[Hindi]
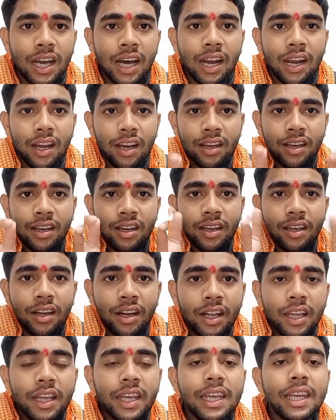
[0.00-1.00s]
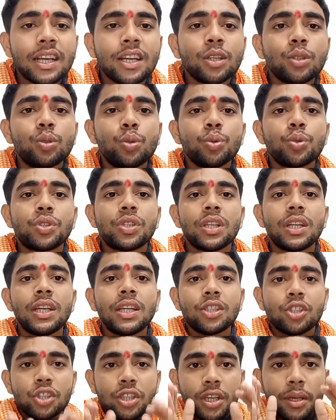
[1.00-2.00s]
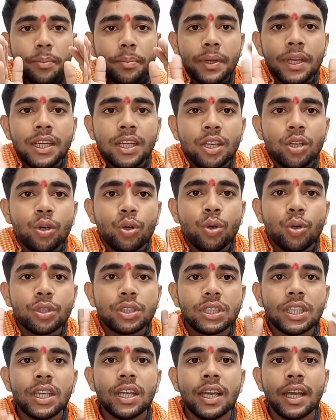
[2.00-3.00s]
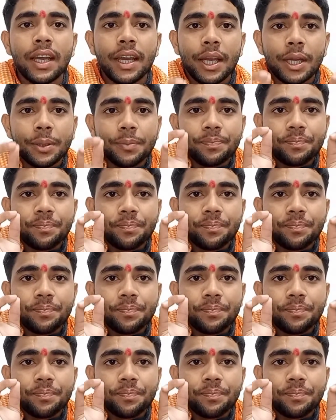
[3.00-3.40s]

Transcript: अलग एक दूसरे से भिन्न होते हैं